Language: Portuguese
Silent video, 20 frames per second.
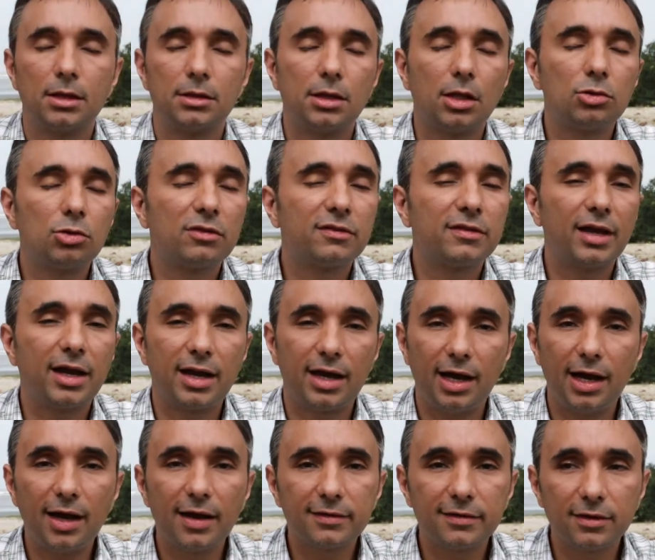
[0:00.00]
na nossa
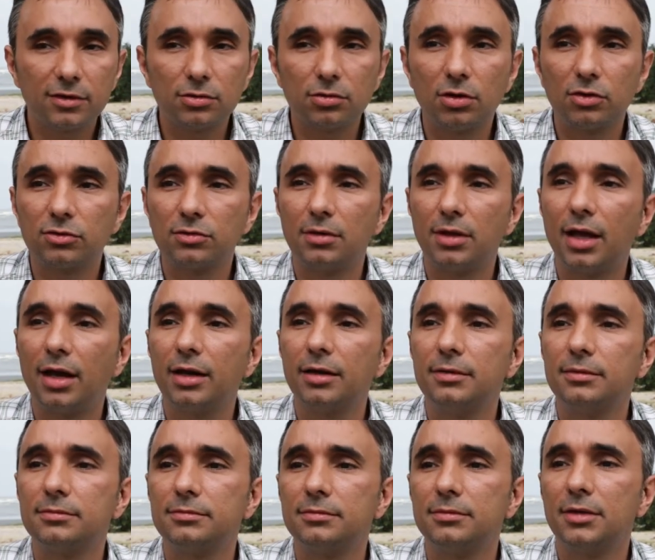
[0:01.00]
casa, no nosso
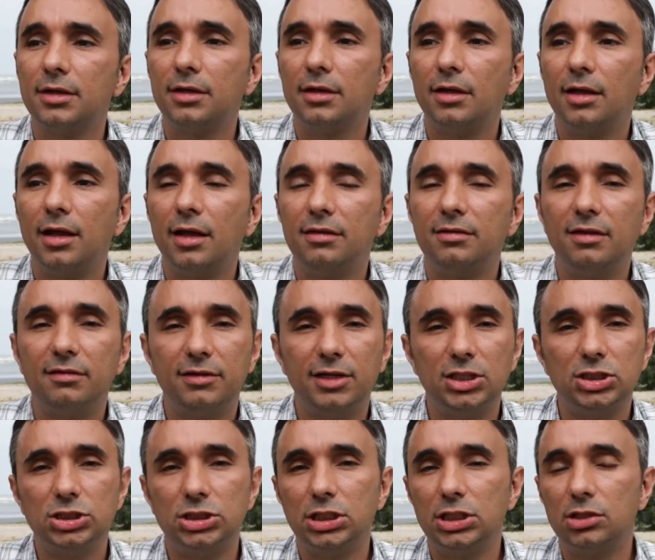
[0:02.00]
lar, se
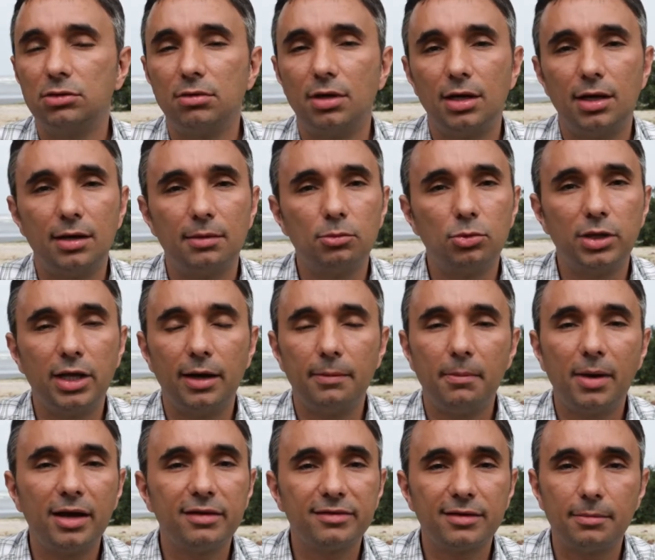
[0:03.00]
sentindo a mulher
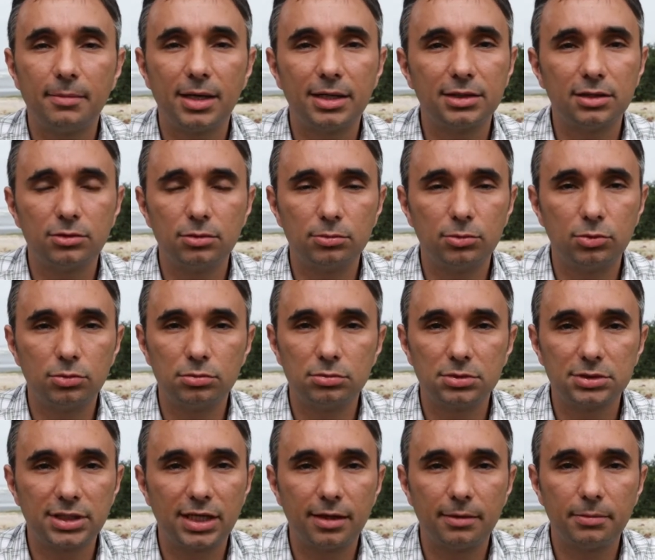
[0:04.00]
mais amada do
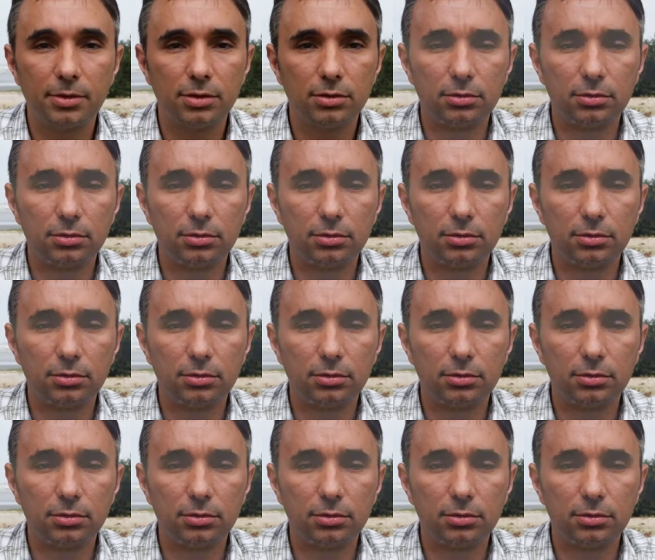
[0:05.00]
mundo, sabe?